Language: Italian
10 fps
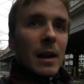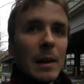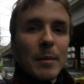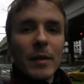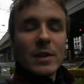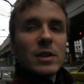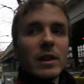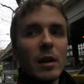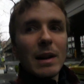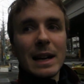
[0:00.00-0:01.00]
mi faccio
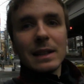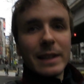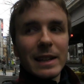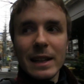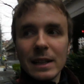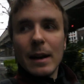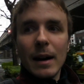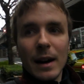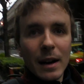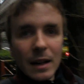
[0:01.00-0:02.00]
venire qualche altra idea
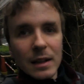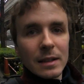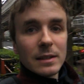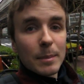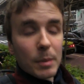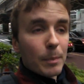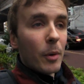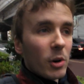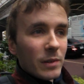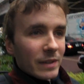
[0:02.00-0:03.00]
da, da
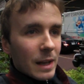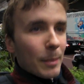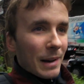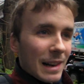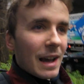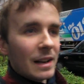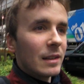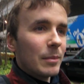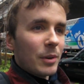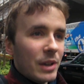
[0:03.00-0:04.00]
proporvi da parlarne
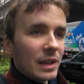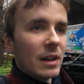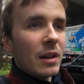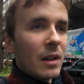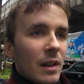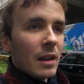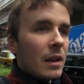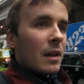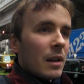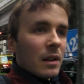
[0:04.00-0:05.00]
un pochino
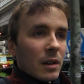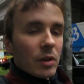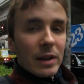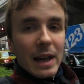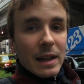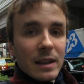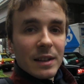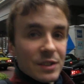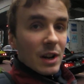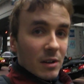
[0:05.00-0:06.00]

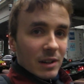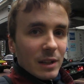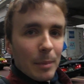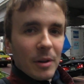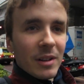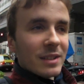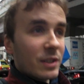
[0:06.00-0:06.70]
ok ciao a dopo ci